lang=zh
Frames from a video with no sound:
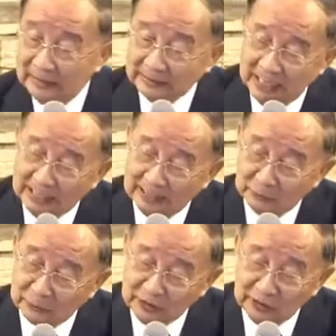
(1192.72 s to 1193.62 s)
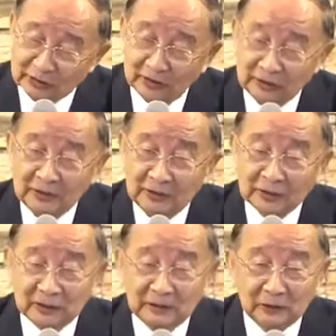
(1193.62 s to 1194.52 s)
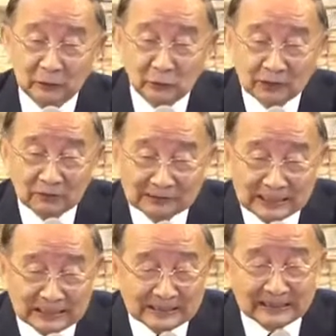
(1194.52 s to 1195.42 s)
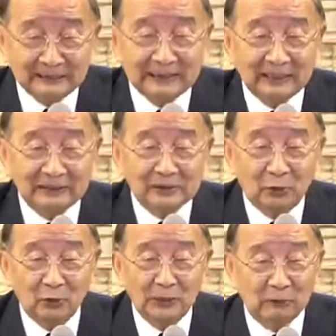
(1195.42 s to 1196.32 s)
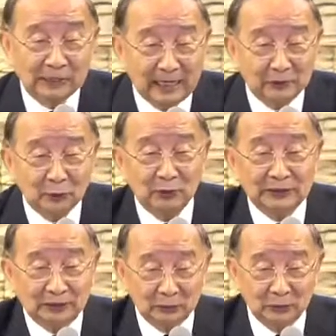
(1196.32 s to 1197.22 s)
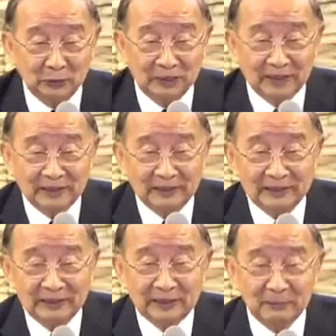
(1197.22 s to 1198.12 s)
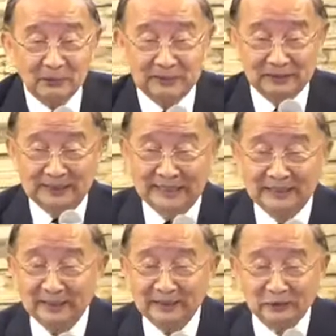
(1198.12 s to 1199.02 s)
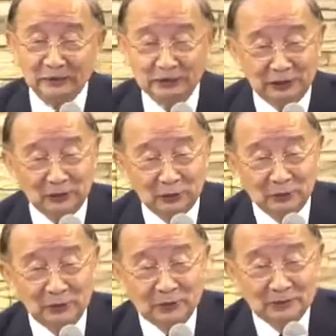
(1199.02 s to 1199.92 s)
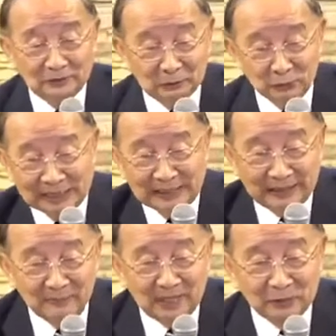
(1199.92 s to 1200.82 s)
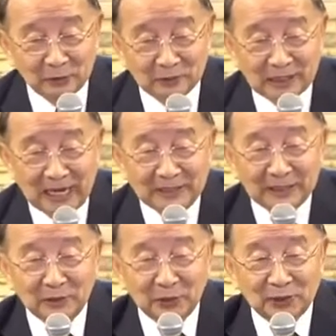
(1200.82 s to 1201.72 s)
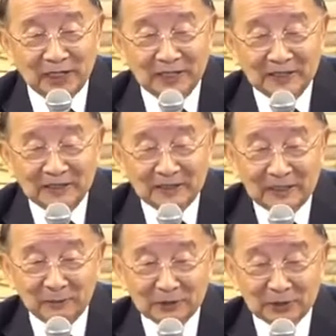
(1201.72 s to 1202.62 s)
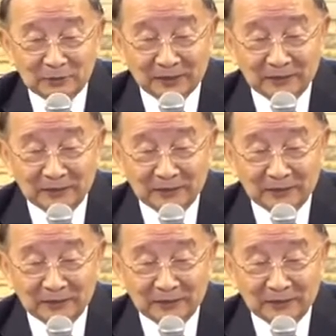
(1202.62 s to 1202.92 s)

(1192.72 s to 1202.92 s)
刚刚有汽车可以坐到更乡下的时候，要开拓一条路线，那么一个年轻的司机就住在里面，就开进去了。那么希望